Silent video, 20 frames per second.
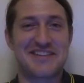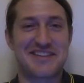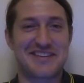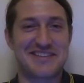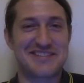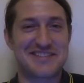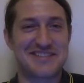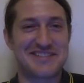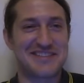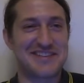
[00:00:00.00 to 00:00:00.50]
так
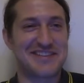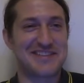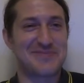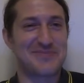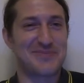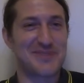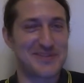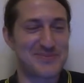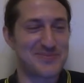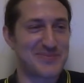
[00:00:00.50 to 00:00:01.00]
сказать,
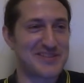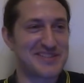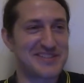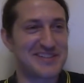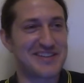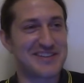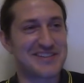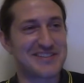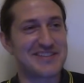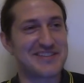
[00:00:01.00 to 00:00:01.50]
по, по
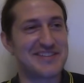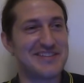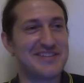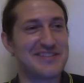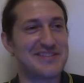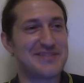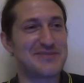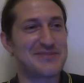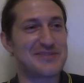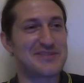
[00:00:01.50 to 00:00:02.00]
секретной
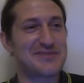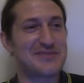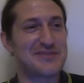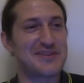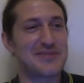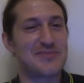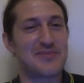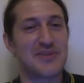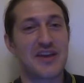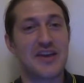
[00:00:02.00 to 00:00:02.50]
линии
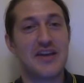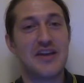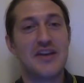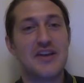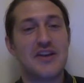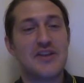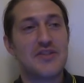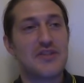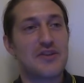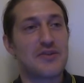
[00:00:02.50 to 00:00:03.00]
вызывает меня.
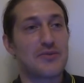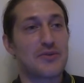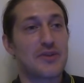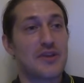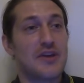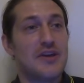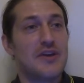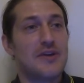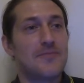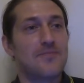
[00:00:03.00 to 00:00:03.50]
Вот.
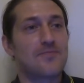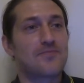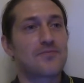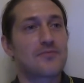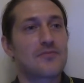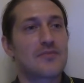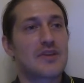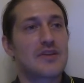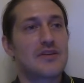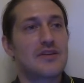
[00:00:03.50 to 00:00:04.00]

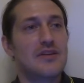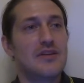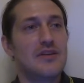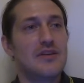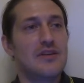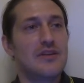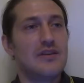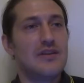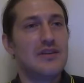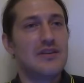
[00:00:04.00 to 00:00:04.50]

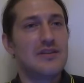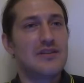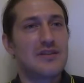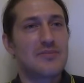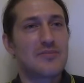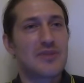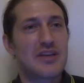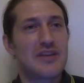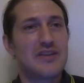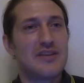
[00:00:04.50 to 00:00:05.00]
Или
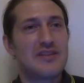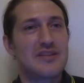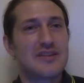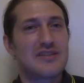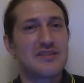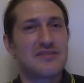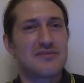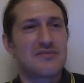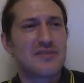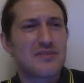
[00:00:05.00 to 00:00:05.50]
там
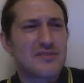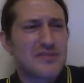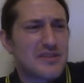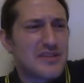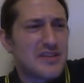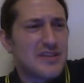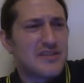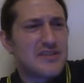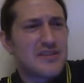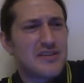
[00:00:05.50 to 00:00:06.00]
какие-то
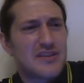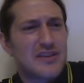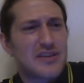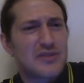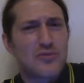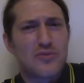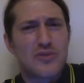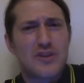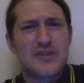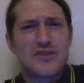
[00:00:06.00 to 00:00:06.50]
деятели,
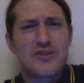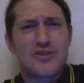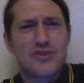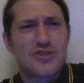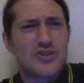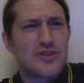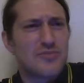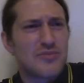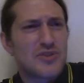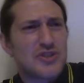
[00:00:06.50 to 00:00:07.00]
которые
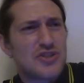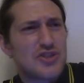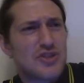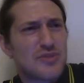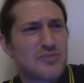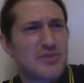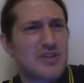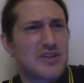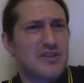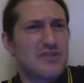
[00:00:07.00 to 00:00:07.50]
одержимы
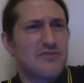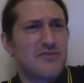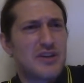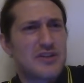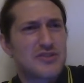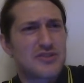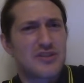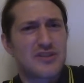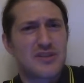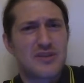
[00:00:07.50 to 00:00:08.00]
чем-то,
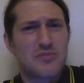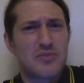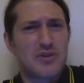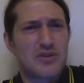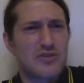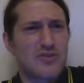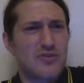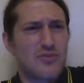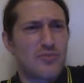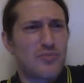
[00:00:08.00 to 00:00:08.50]
неважно, там
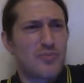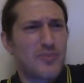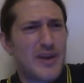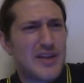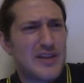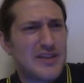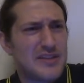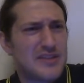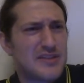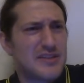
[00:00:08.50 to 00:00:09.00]
э,
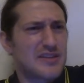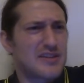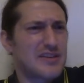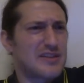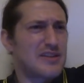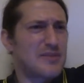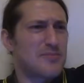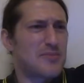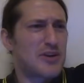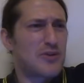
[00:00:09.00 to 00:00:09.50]
политикой,
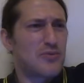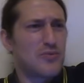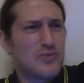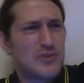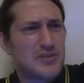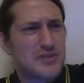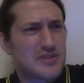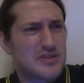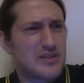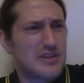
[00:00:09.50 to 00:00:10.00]
там оккульт,